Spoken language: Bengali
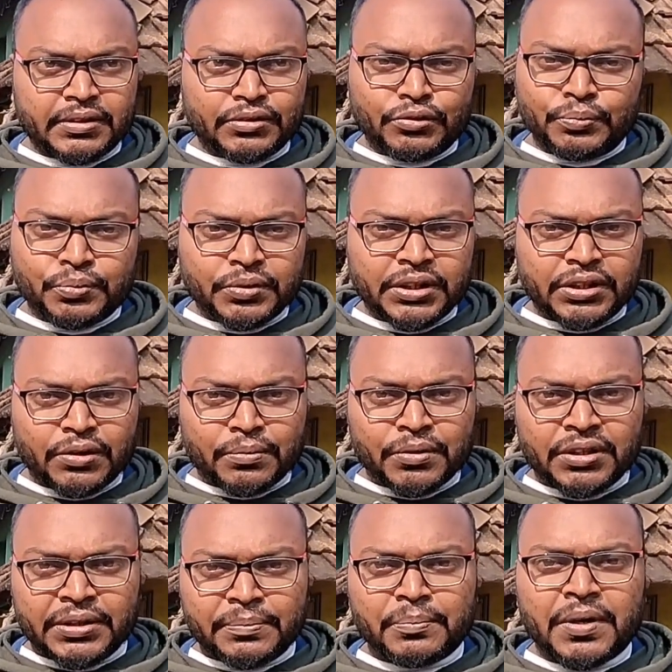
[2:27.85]
দুপুরে ডবল
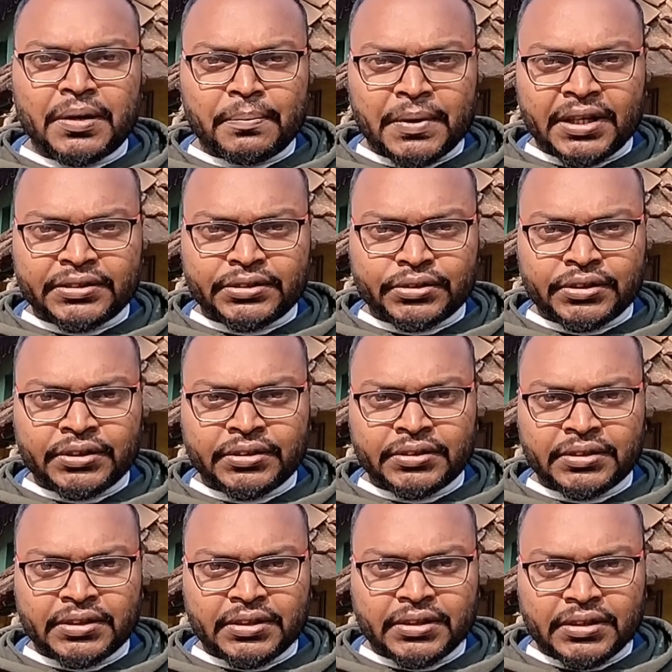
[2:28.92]
ডিম বা মাছ হয়
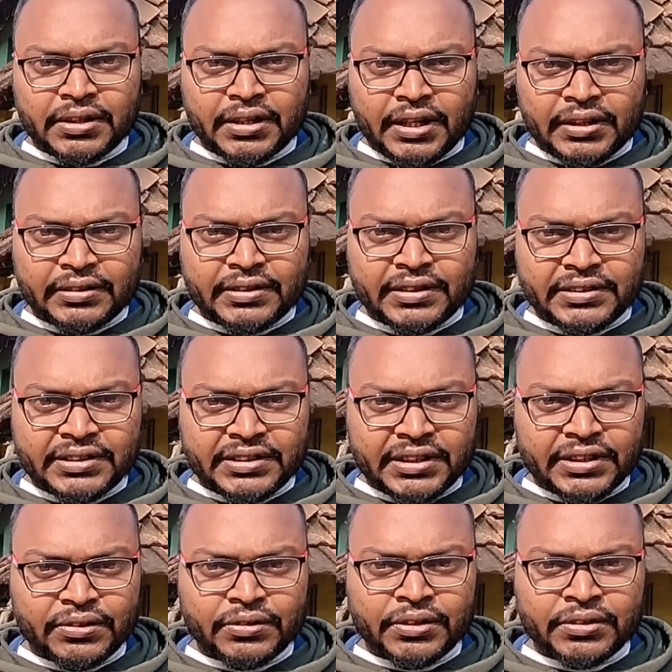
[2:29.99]
রাত্রে
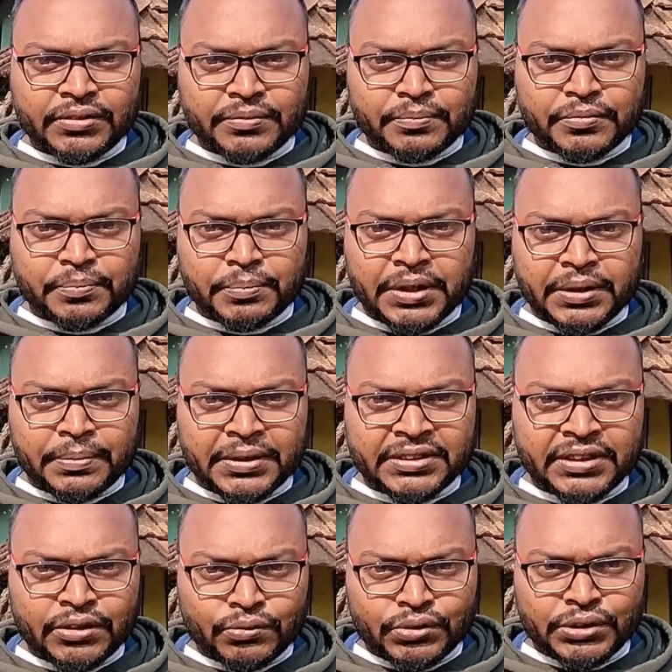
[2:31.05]
চিকেন হয়
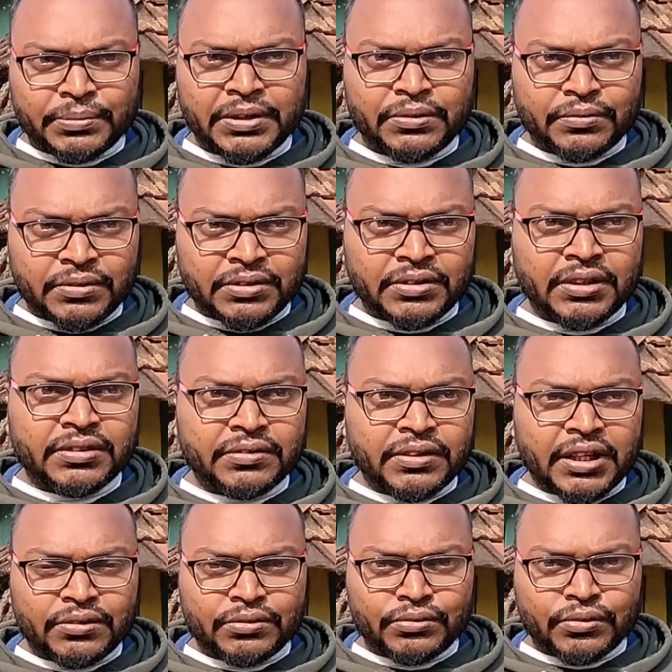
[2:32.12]
ব্রেকফাস্টে লুচি বা রুটি তার সঙ্গে
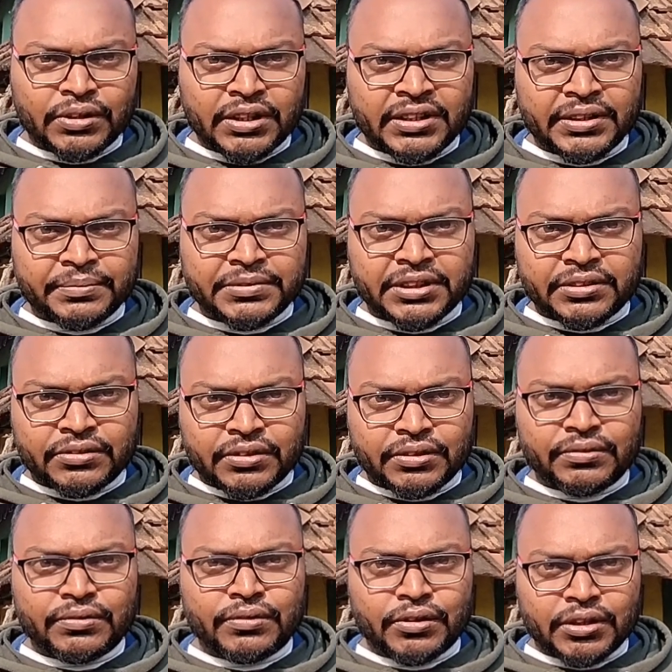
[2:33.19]
আলুর তরকারি ডিম সেদ্ধ
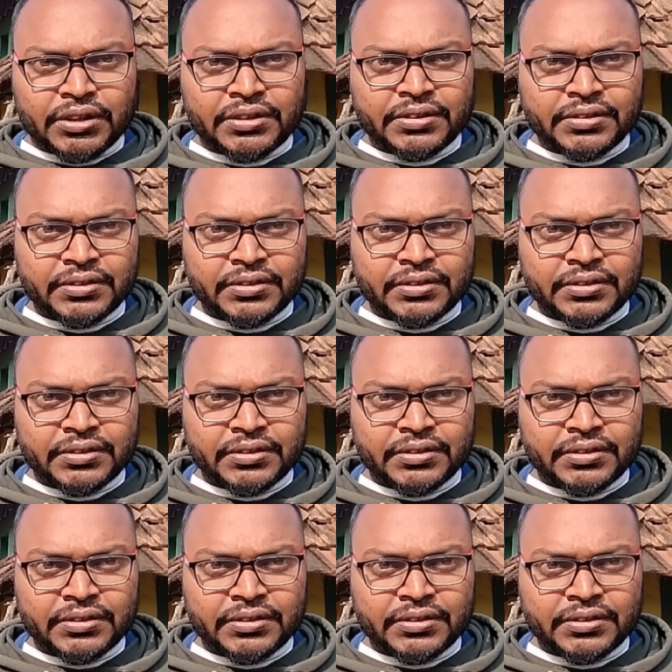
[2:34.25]
এগুলো হয়